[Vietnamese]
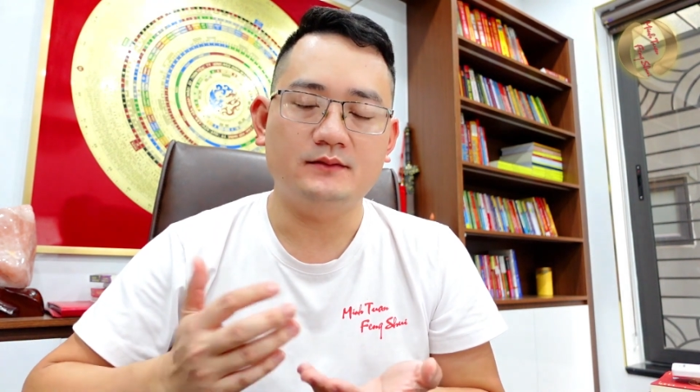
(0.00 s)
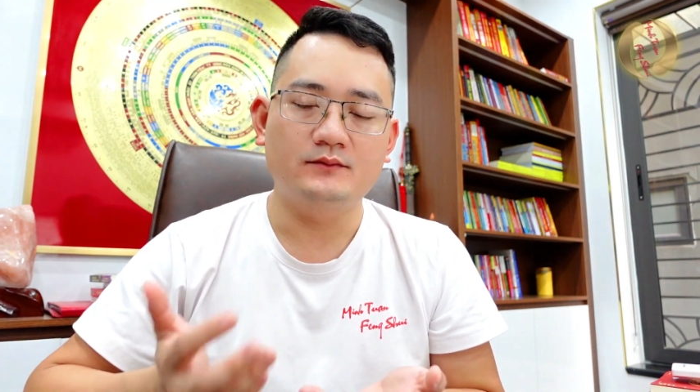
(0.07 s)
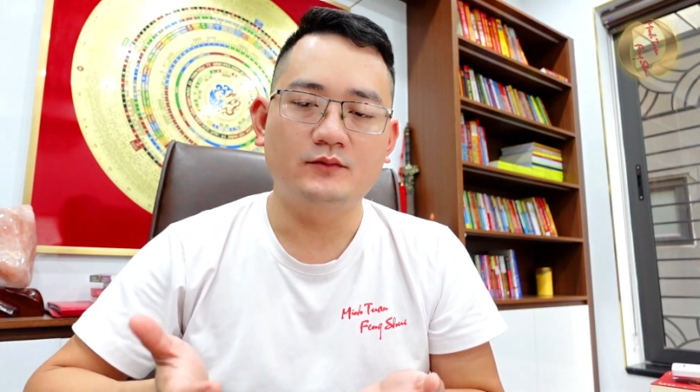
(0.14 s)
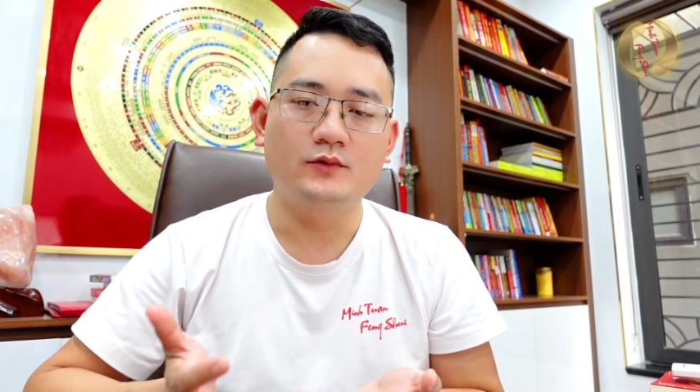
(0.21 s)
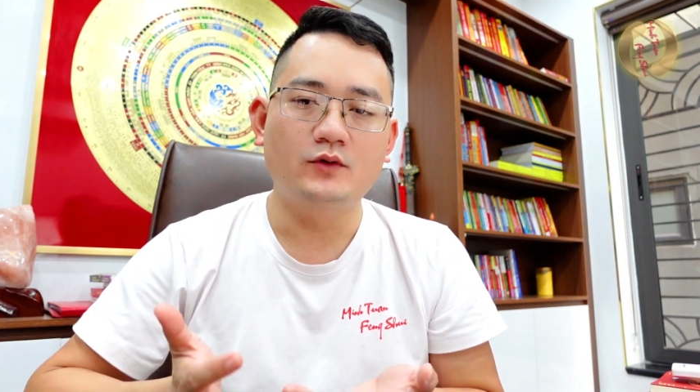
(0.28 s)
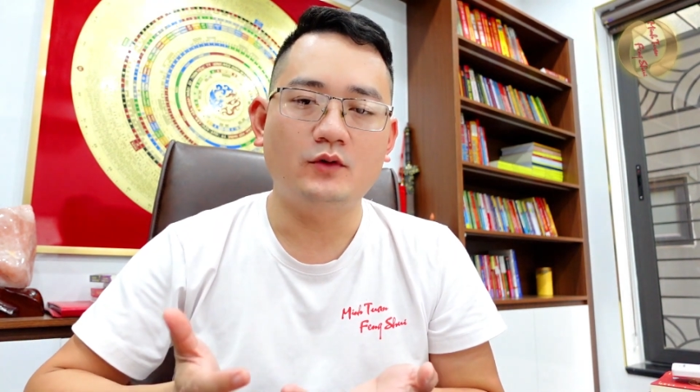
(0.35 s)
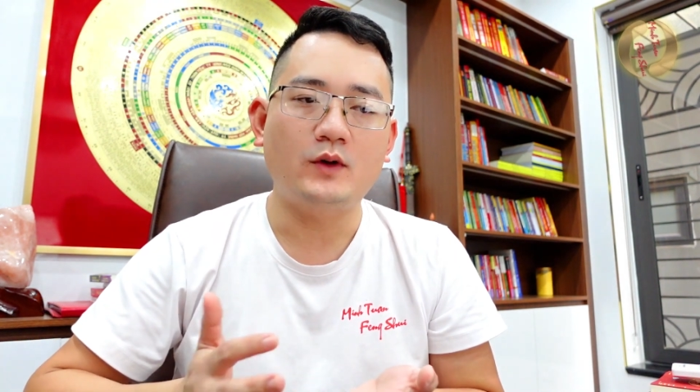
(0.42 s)

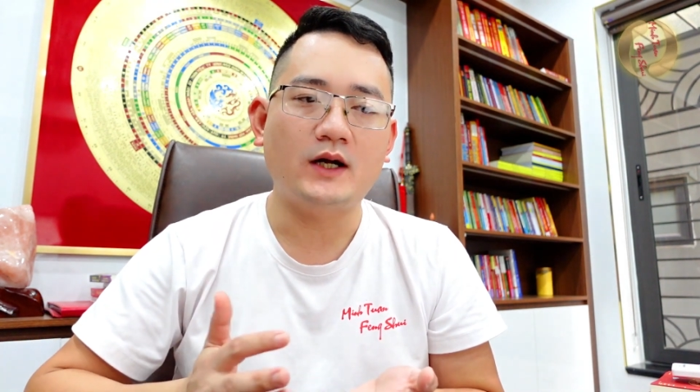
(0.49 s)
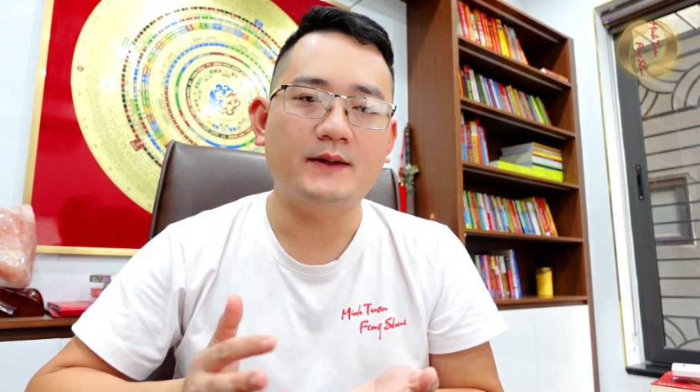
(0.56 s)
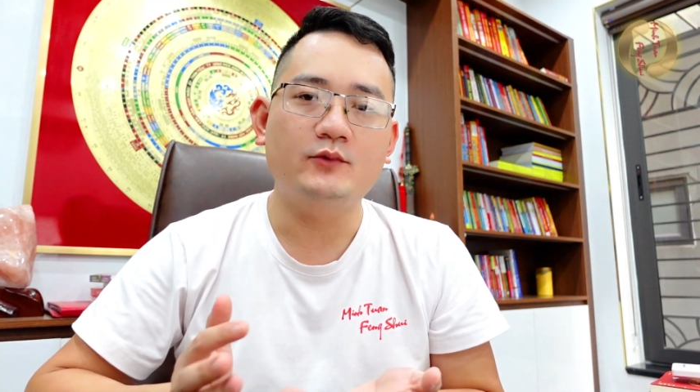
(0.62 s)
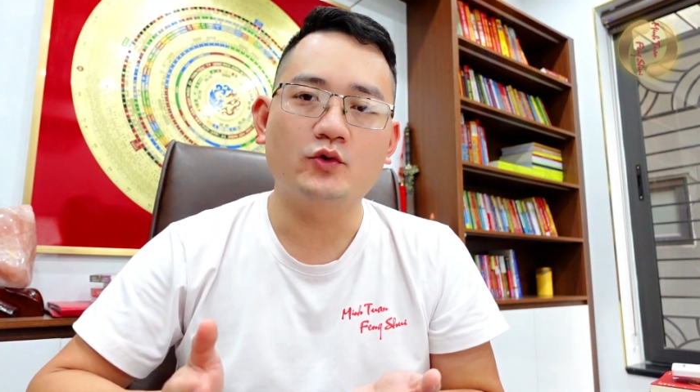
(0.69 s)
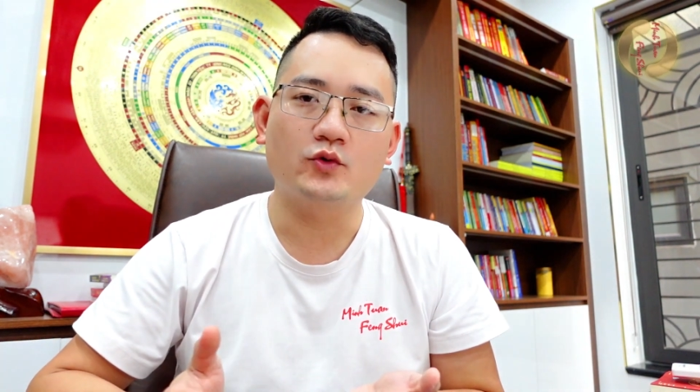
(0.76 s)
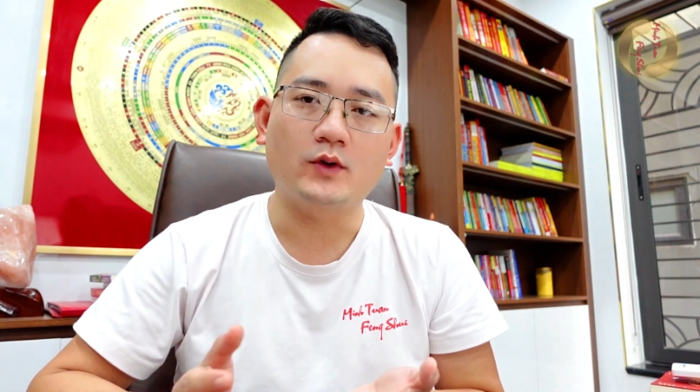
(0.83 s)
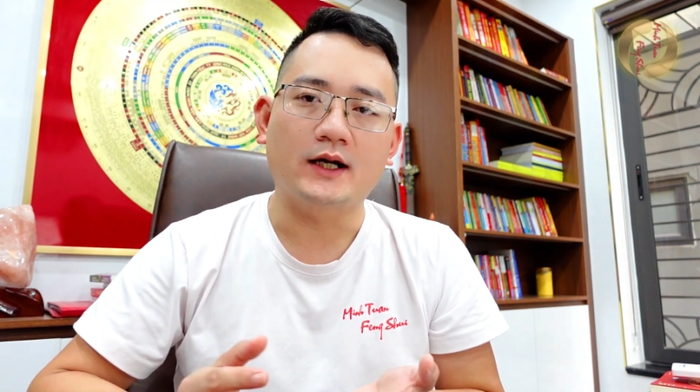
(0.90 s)
mua hoa
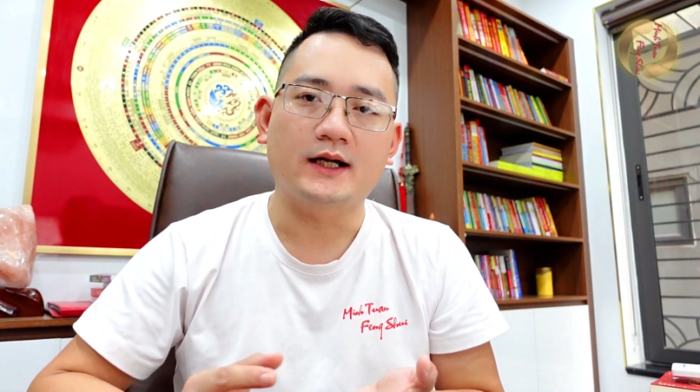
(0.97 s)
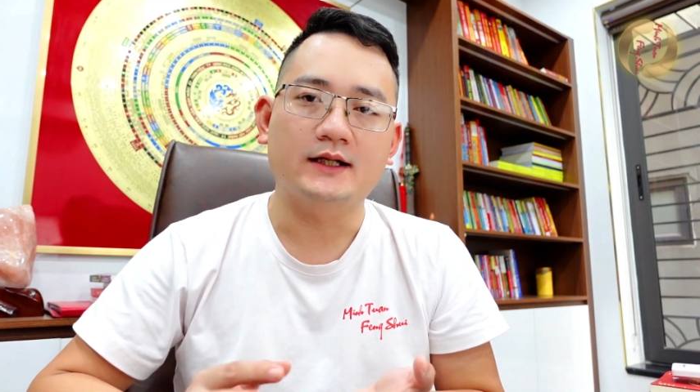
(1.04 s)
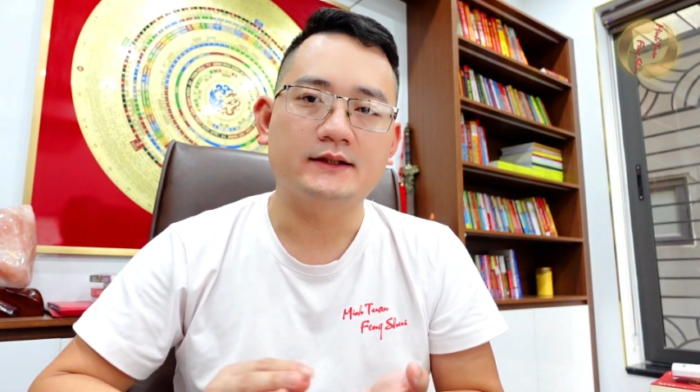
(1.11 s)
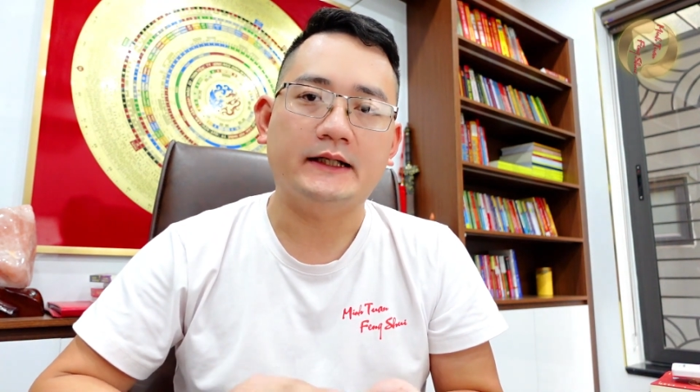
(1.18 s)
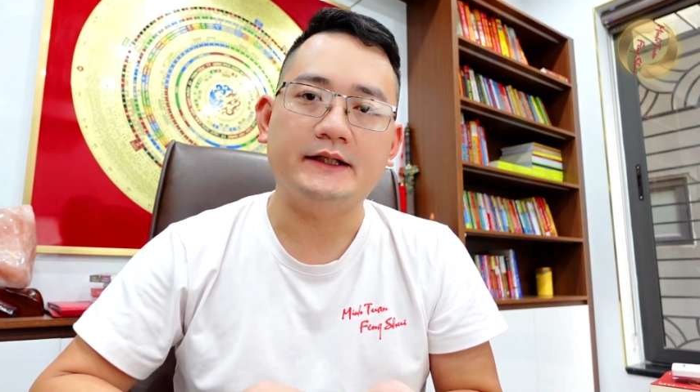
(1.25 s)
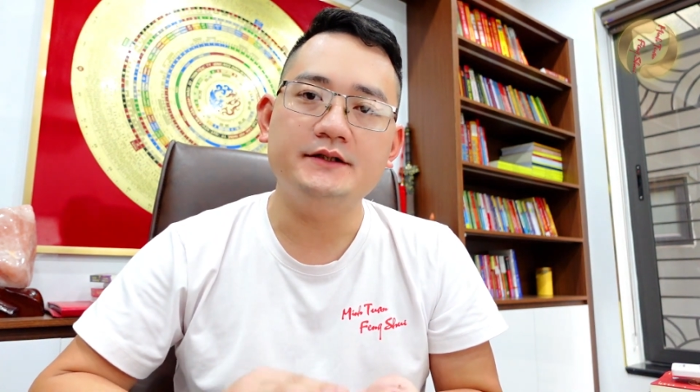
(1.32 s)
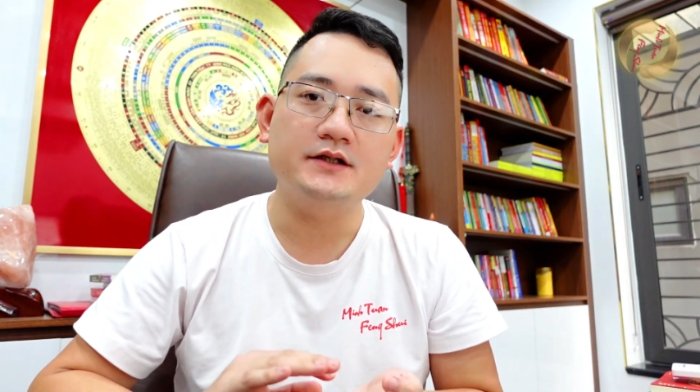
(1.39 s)
mua quả
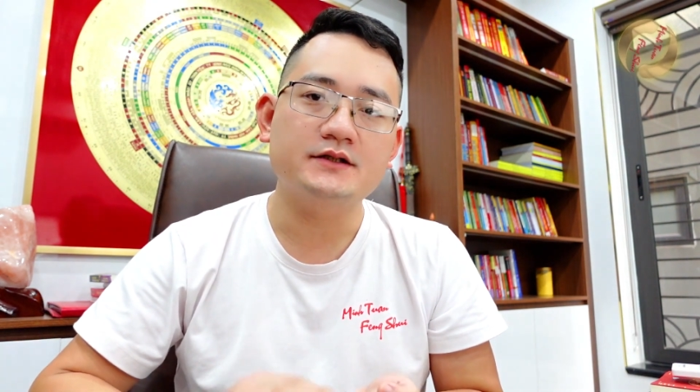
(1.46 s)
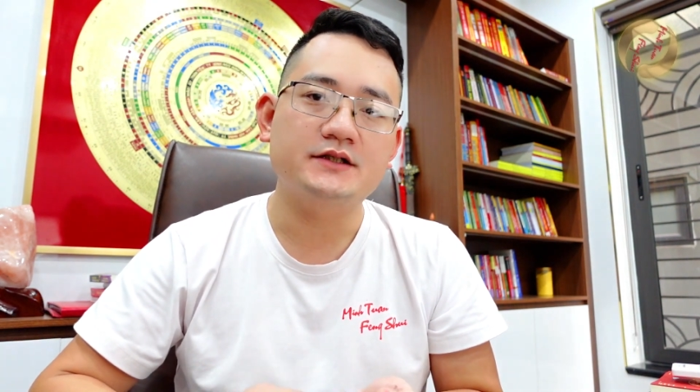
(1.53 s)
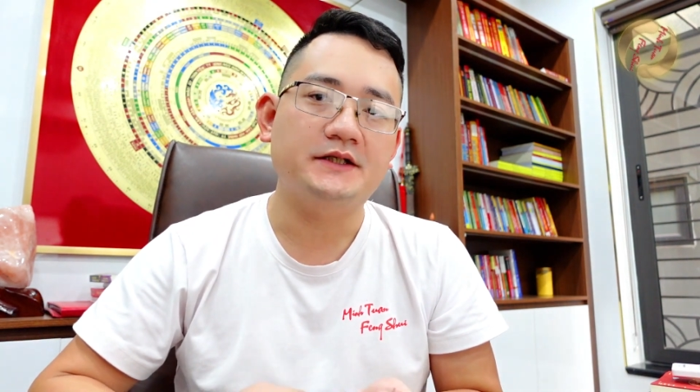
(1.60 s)
thay nước